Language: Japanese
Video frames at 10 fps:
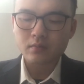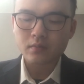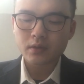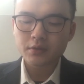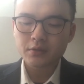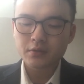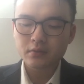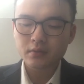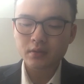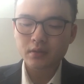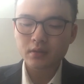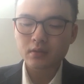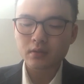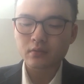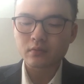買収計
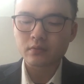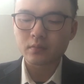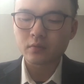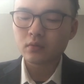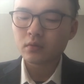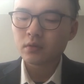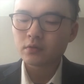画にも